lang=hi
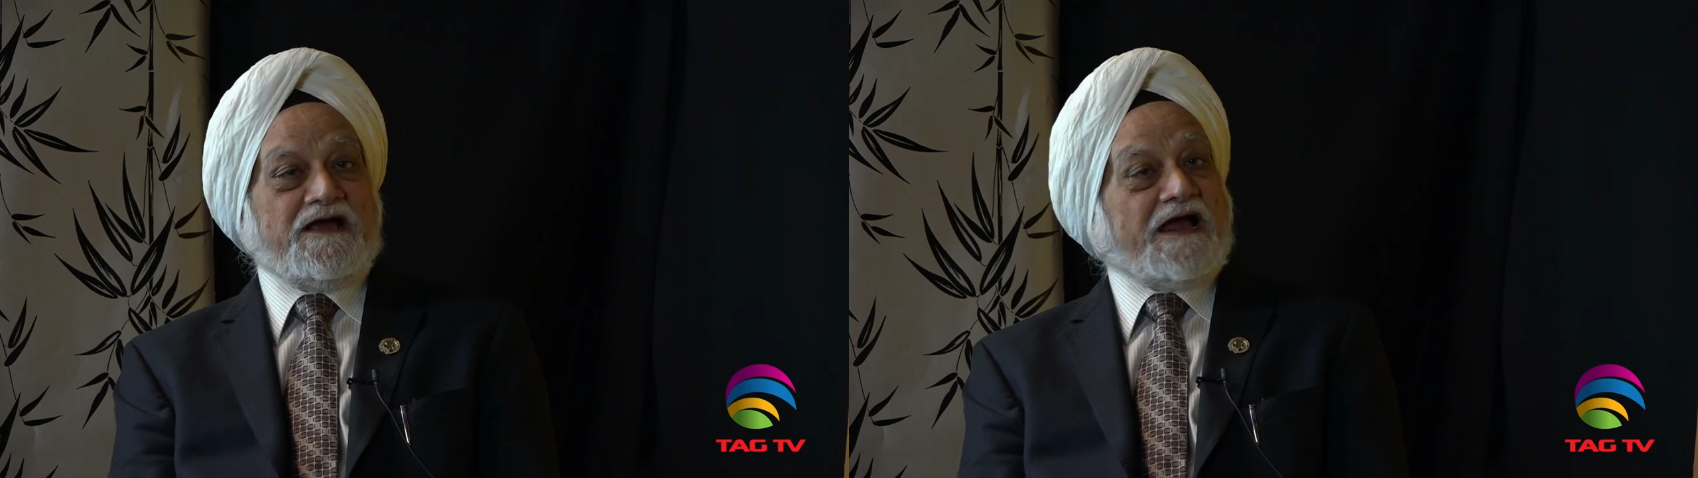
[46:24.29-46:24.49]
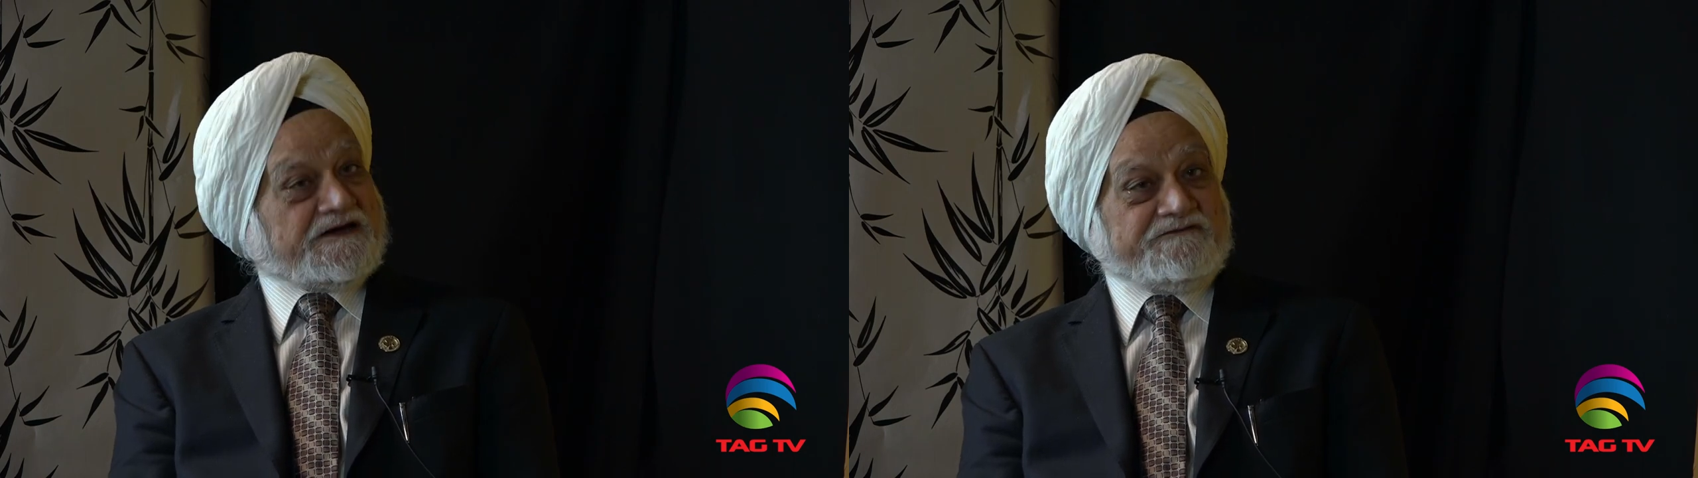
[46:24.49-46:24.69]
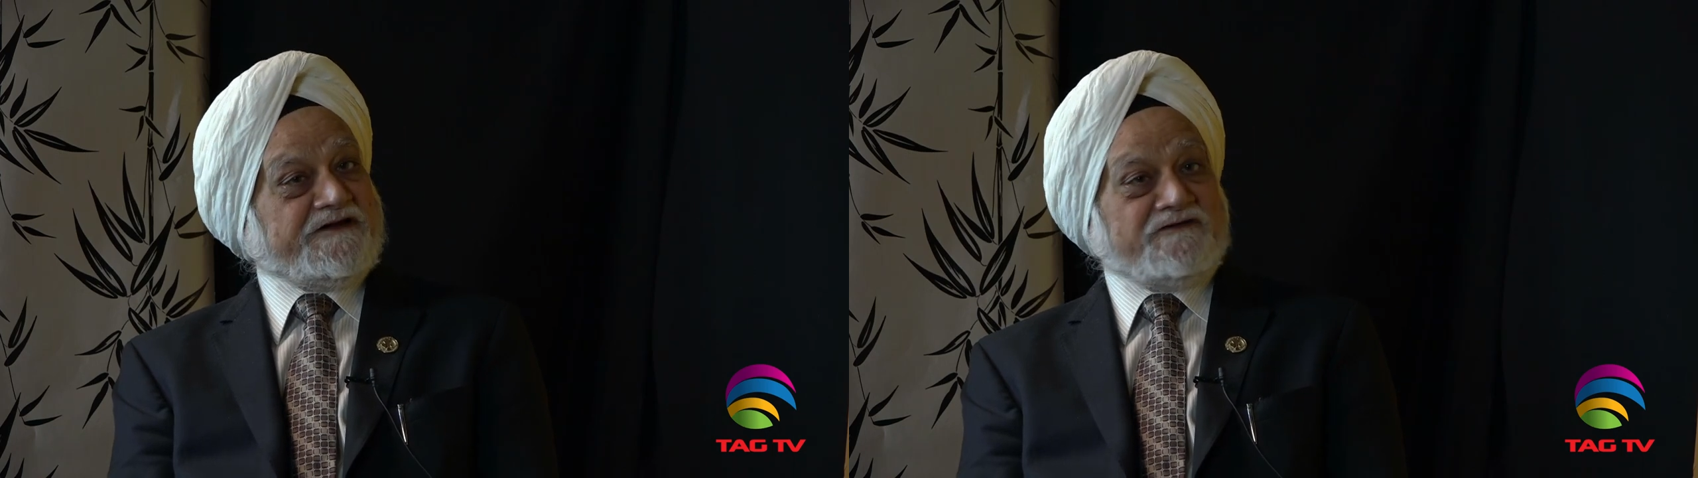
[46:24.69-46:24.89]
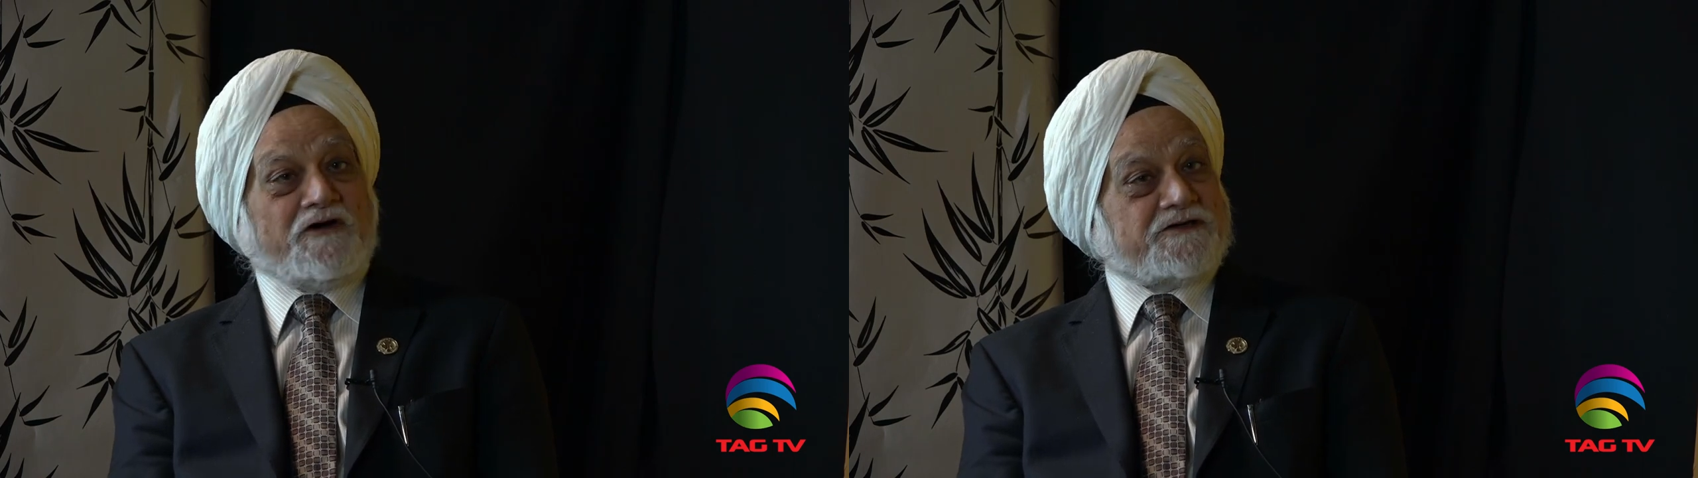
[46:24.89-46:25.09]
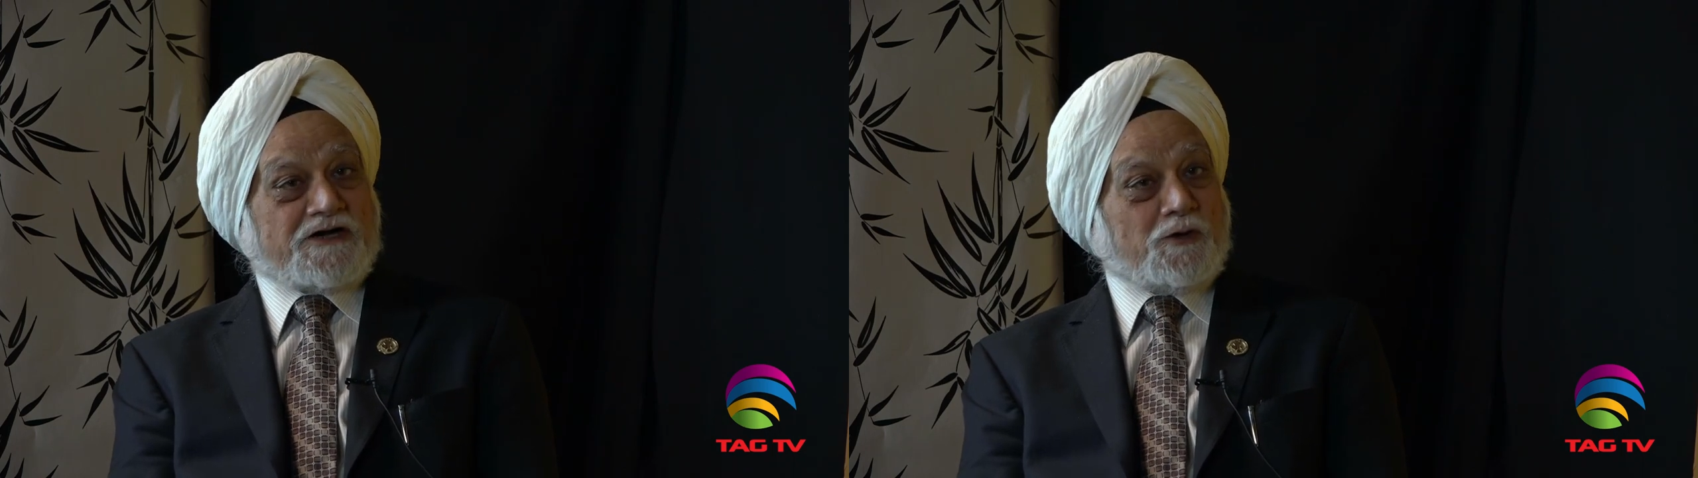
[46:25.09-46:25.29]
एक्टिवली
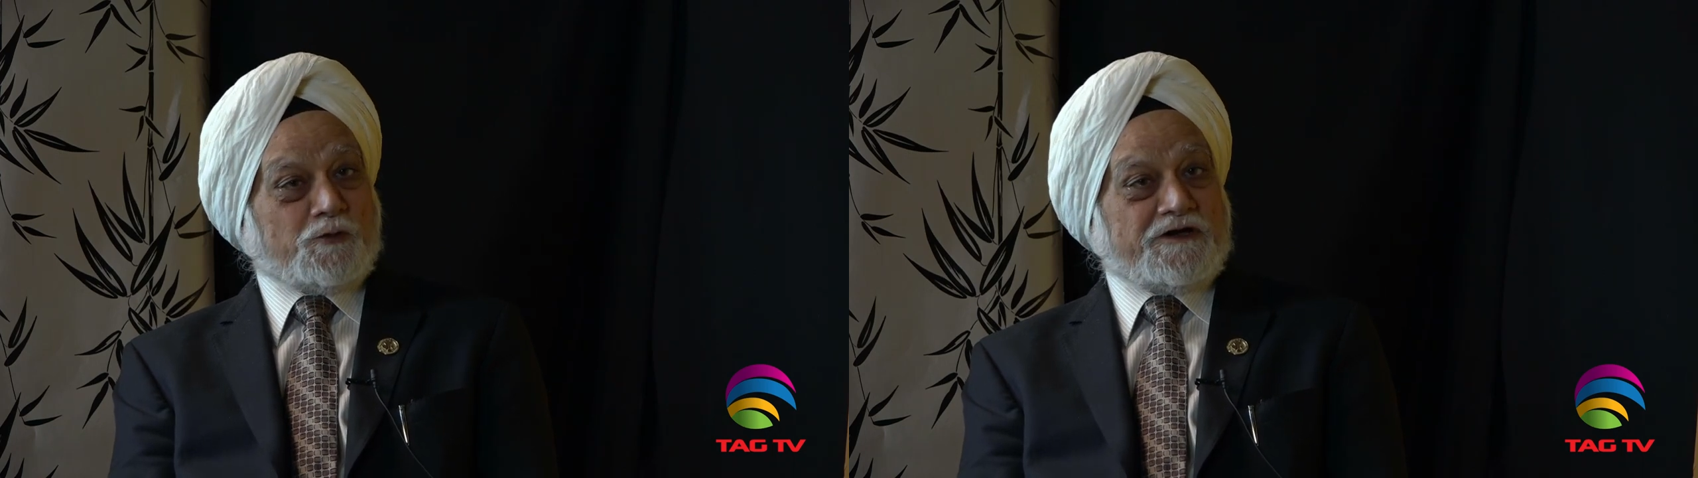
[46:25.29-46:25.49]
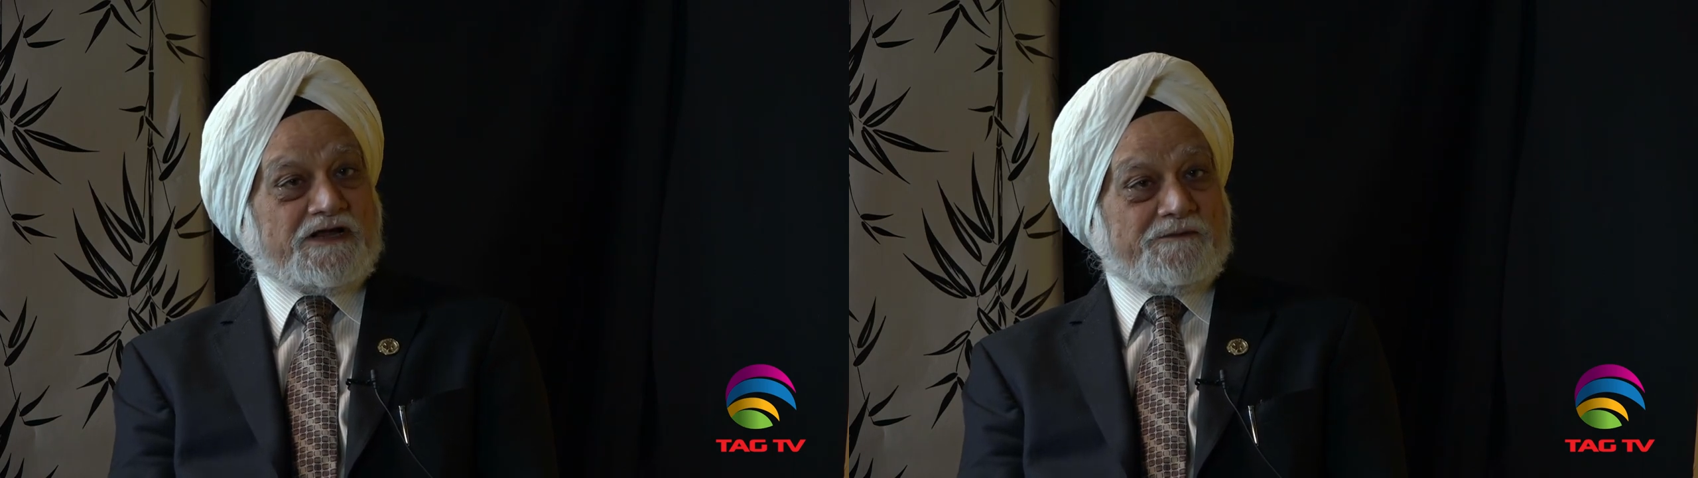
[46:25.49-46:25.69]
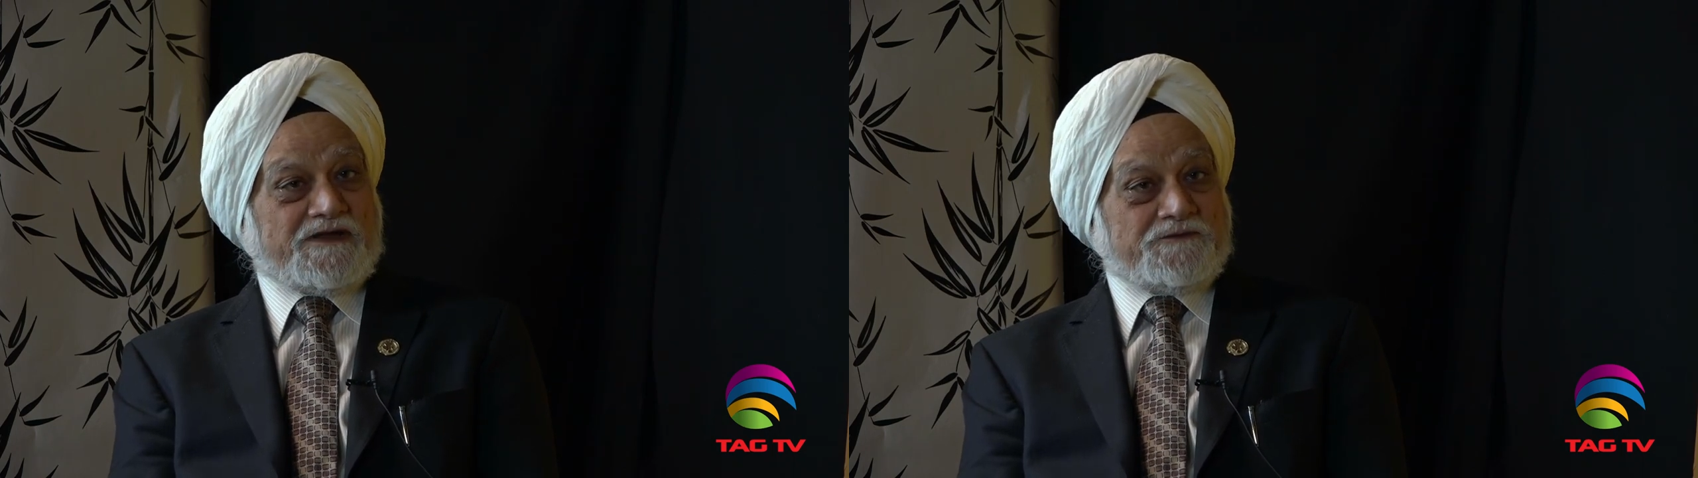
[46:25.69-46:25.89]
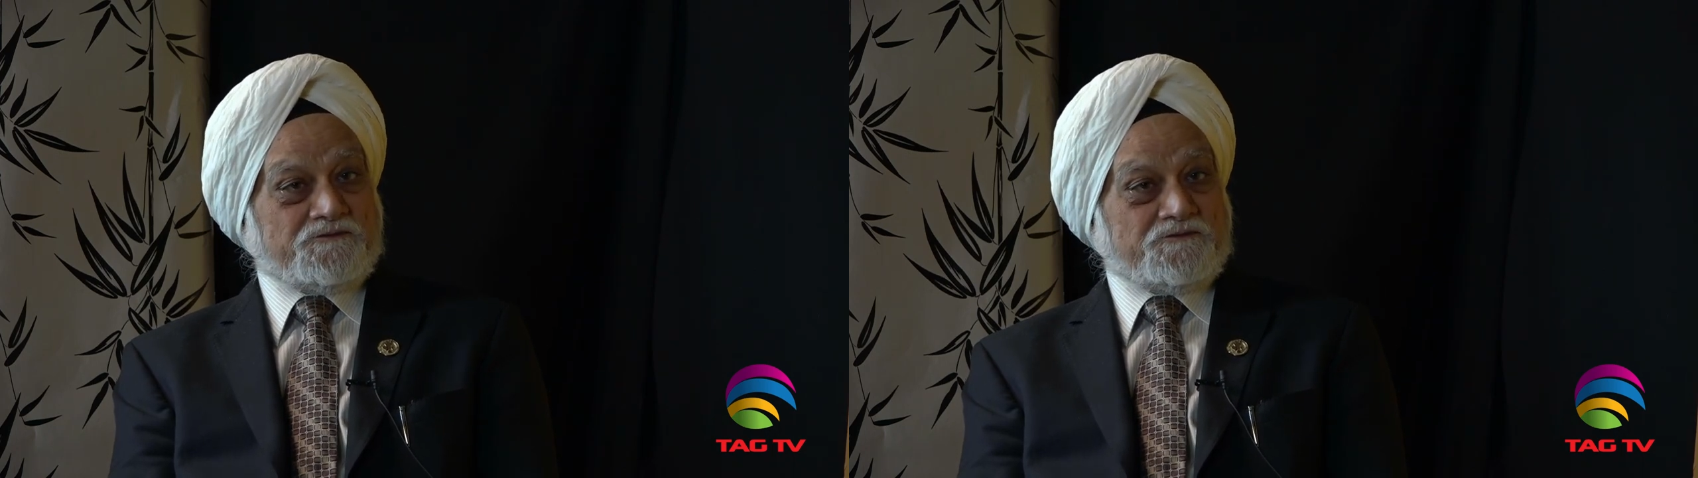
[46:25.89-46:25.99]
इन्वॉल्व रहा हूँ इंडिया में